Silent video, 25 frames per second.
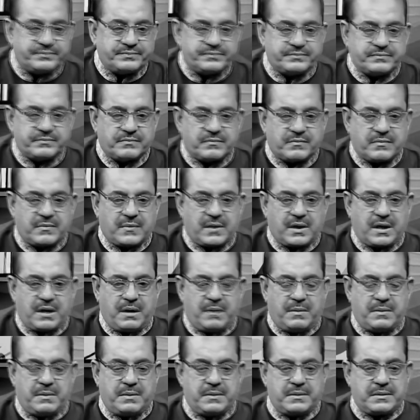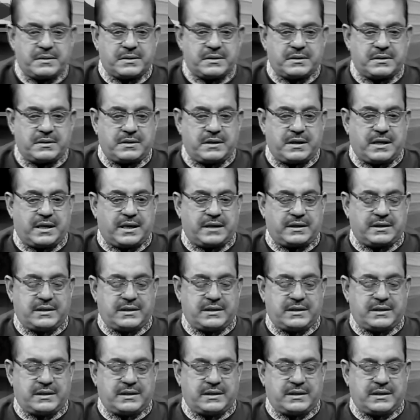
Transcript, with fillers: গল্প থেকে শিল্পী কিংবা